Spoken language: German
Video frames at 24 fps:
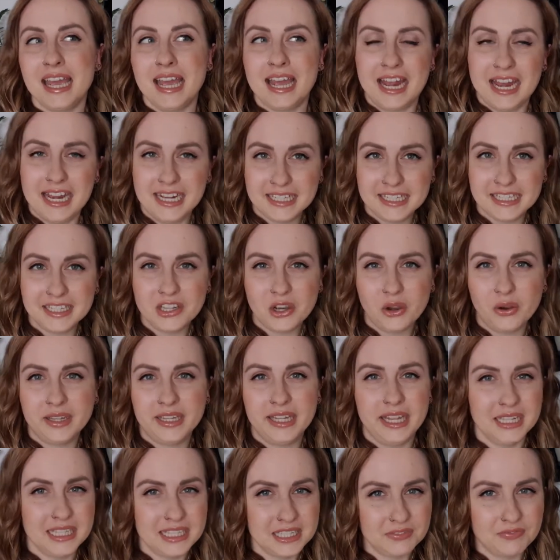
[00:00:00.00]
Er hält sich auch
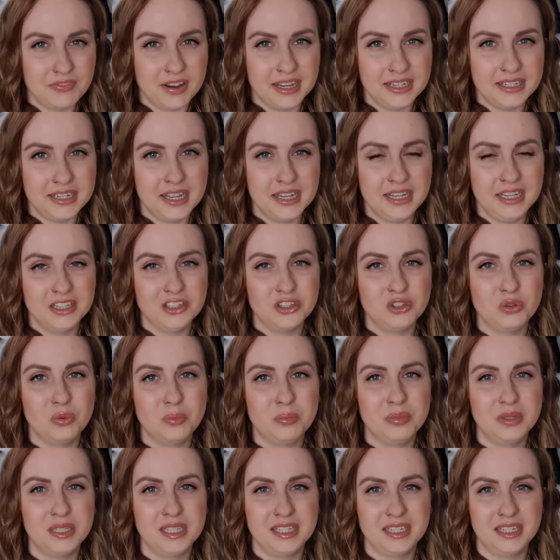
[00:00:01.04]
jetzt weiterhin so
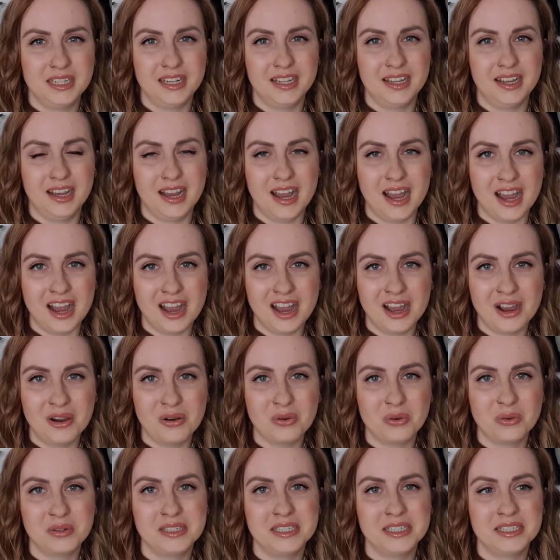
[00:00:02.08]
ein bisschen
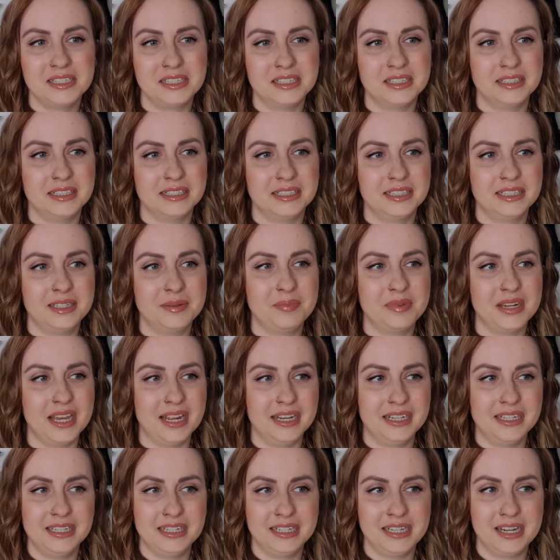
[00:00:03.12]
rar und äh, gibt
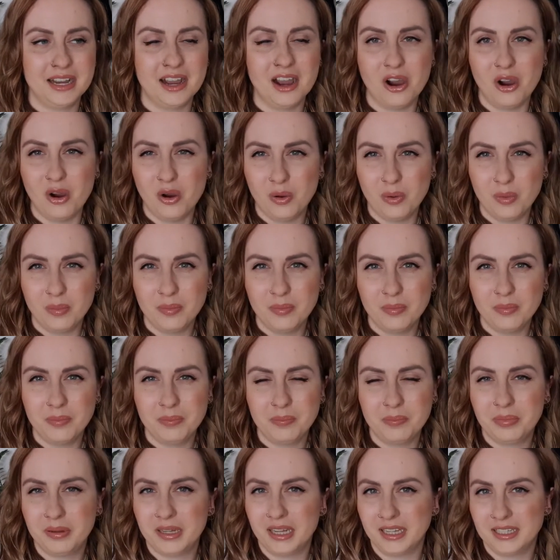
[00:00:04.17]
eigentlich kaum
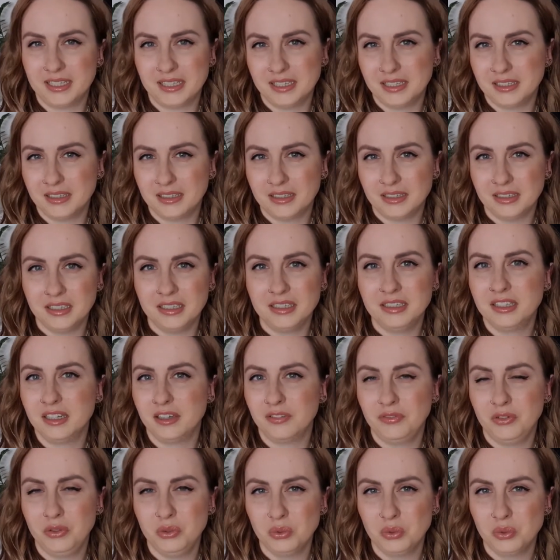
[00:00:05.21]

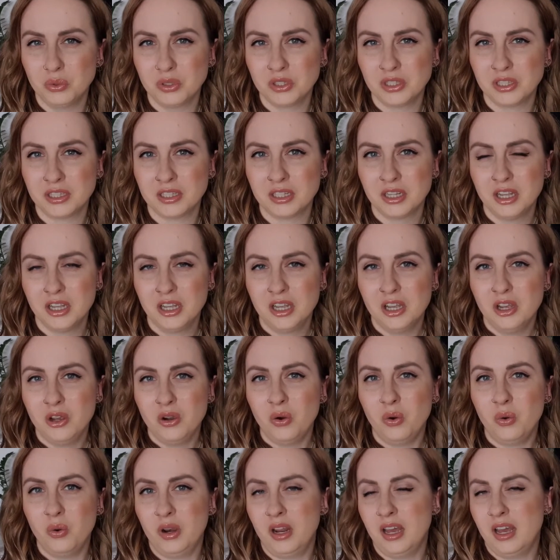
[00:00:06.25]
Presseinterviews
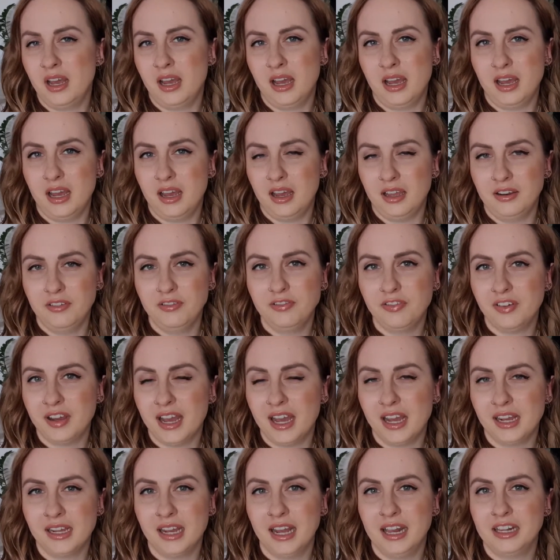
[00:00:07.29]
oder
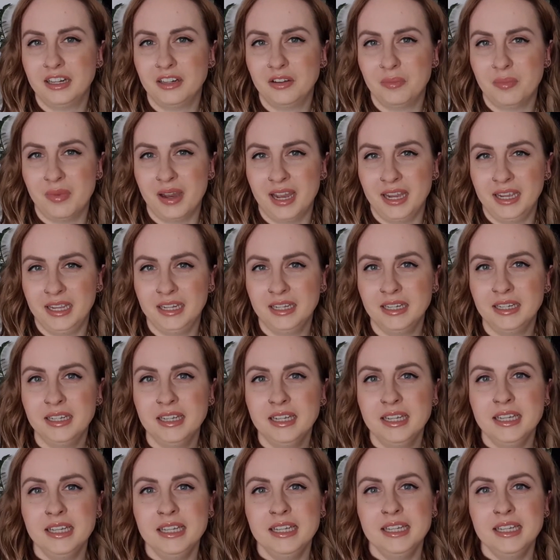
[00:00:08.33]
Anfragen allgemein.
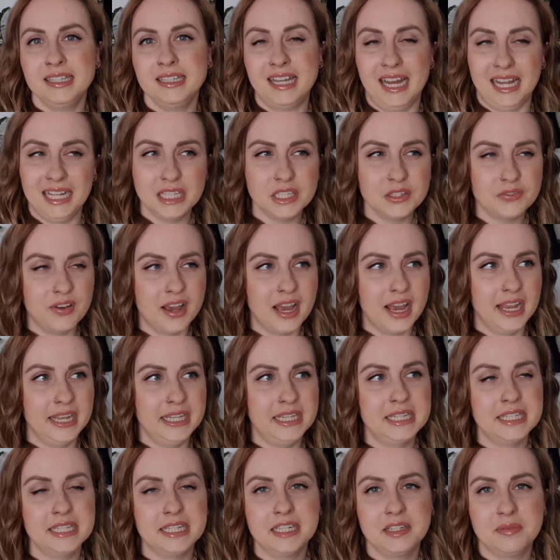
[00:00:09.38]
Ganz
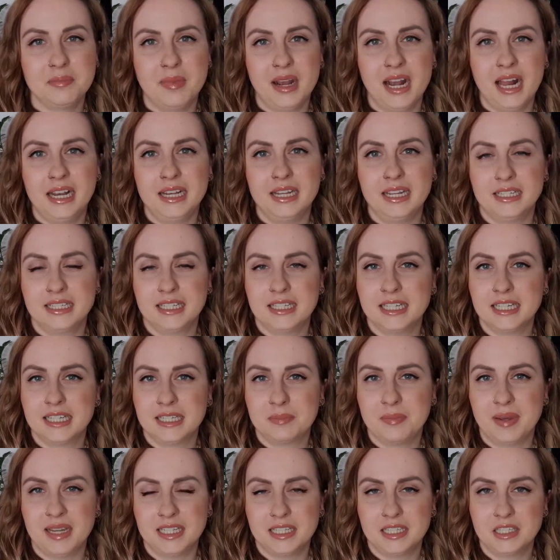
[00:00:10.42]
vereinzelt mal, dann sind
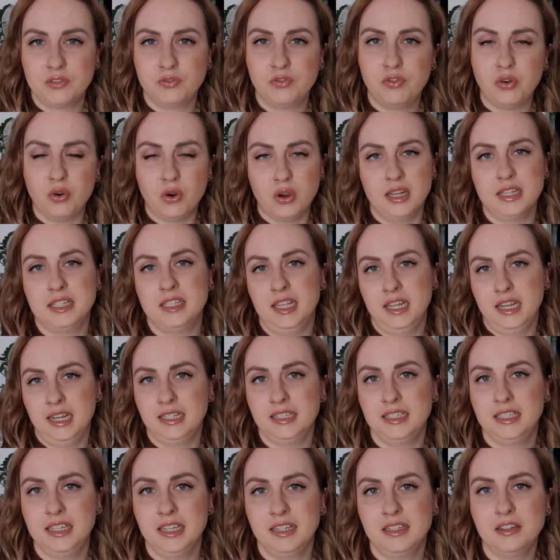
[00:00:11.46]
das meist
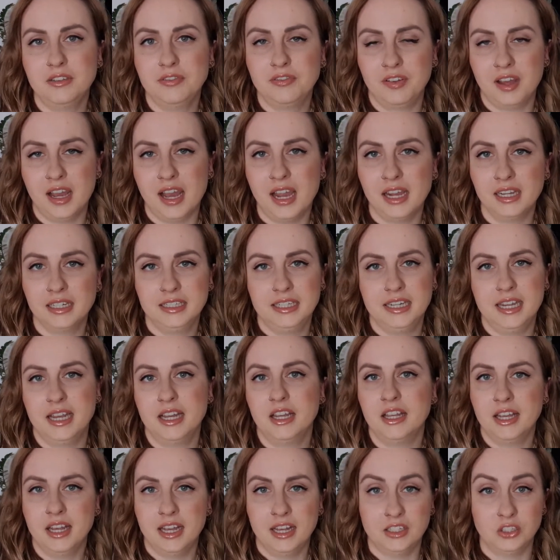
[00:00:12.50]
vorselektierte Fragen, die
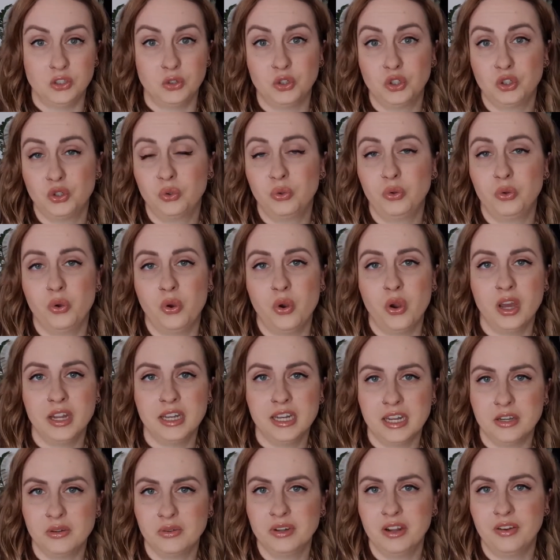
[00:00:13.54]
er also schon gehört
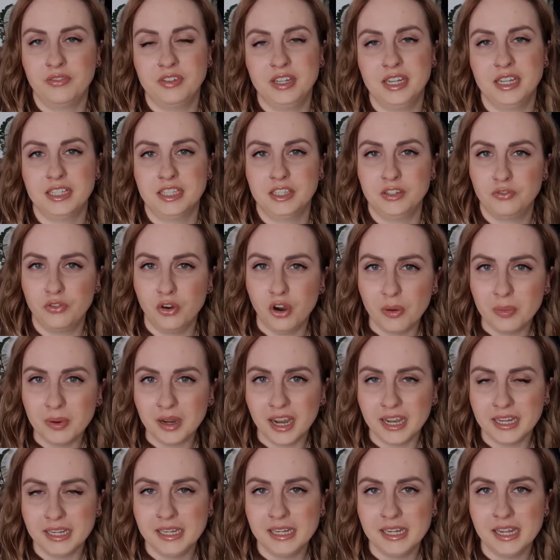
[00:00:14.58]
hat und auf die er sich
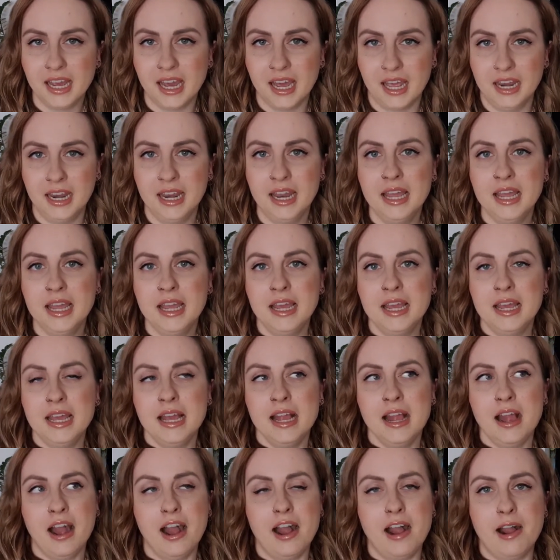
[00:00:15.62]
vorbereiten kann.
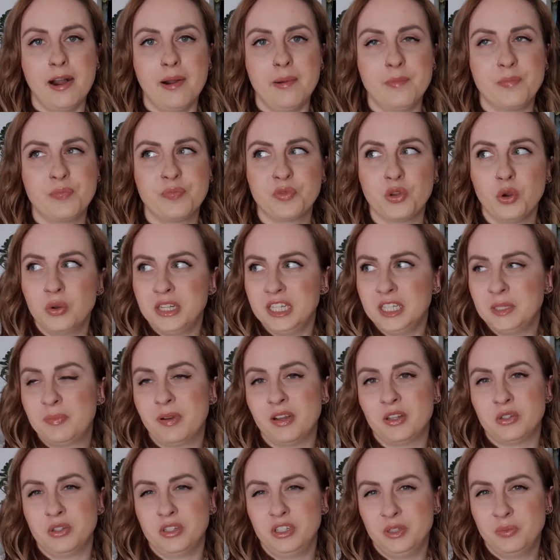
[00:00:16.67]
Ähm, und ich
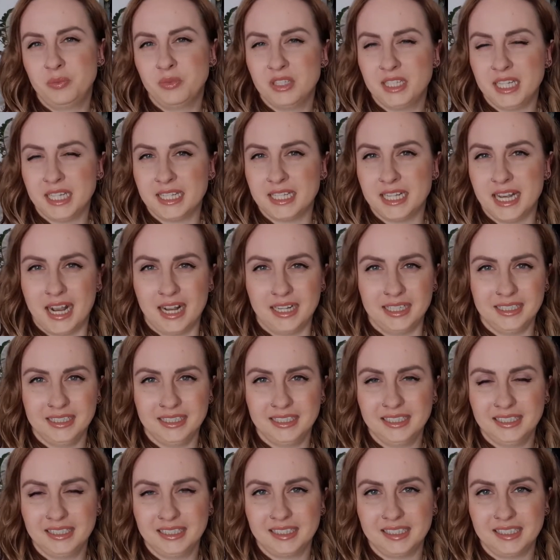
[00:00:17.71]
persönlich muss jetzt sagen,
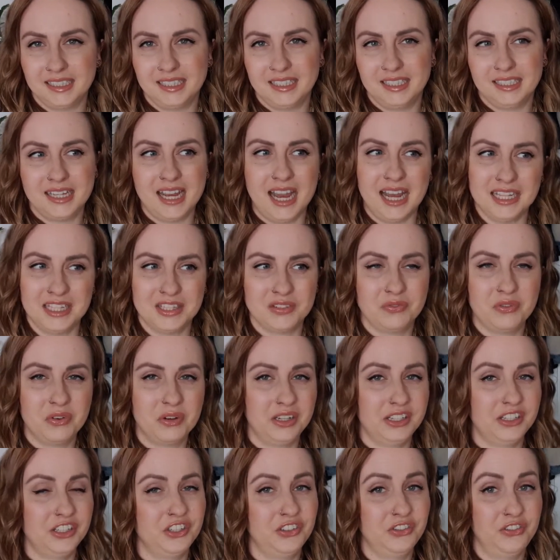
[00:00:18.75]
ich kann es
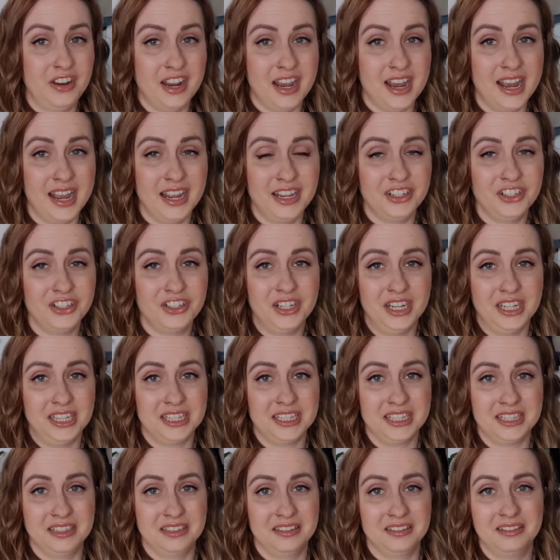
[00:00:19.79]
wirklich schwer
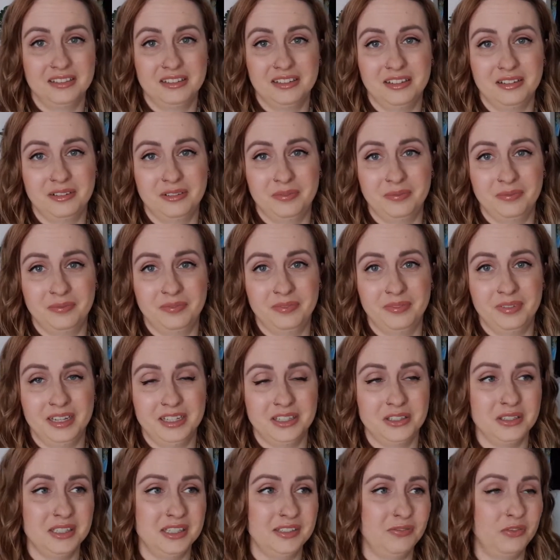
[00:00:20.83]
einschätzen. Ähm,
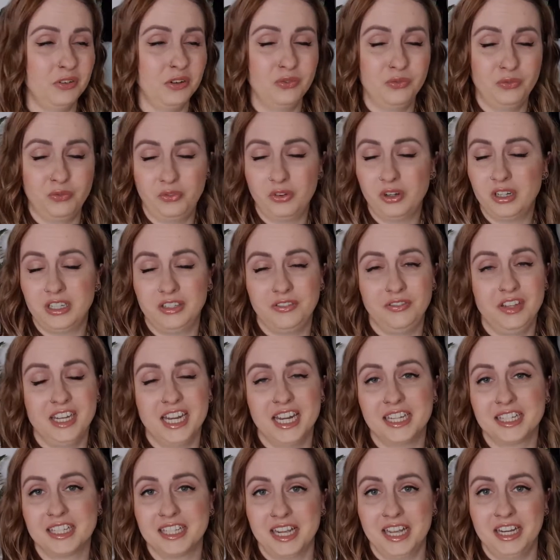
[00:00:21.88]
also ich würde wirklich
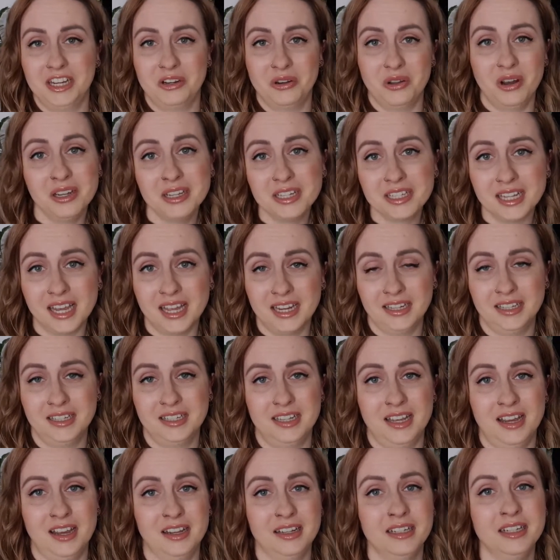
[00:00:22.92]
weder das eine noch das andere
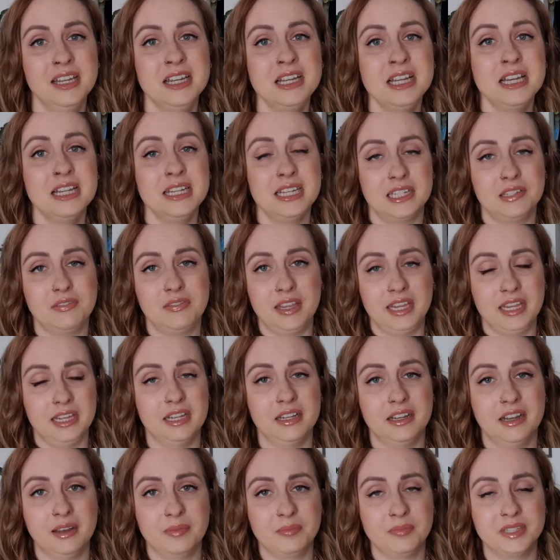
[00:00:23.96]
sagen.
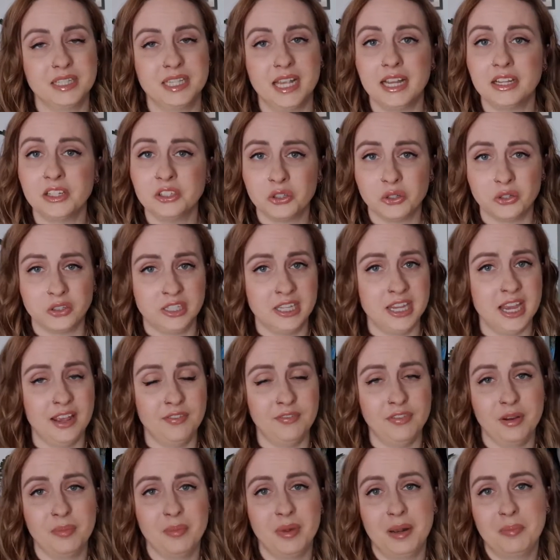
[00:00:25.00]
Deswegen ähm, zeige ich euch hier
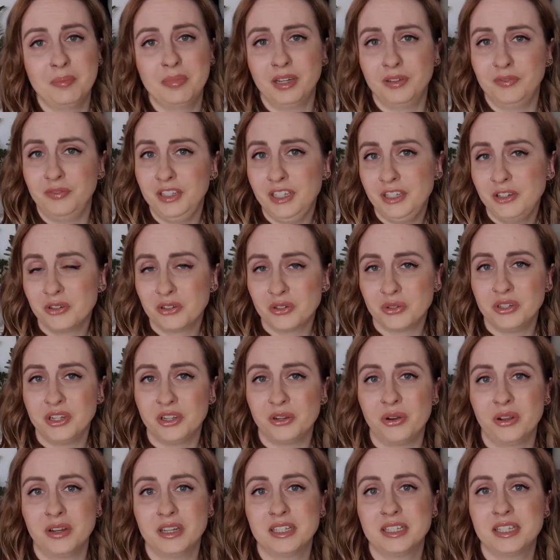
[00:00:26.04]
einfach mal ein paar Videos und ihr
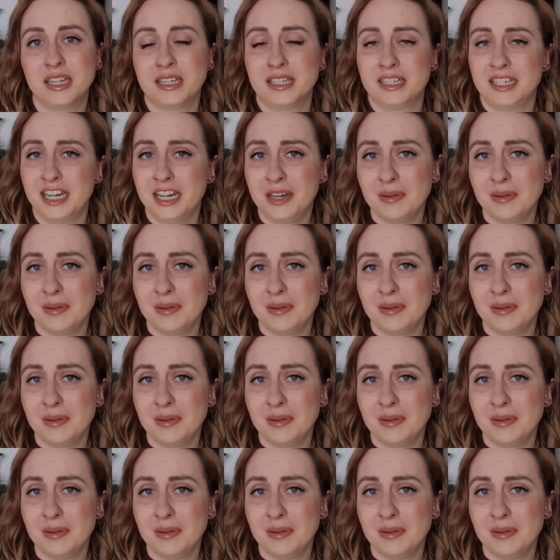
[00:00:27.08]
könnt es dann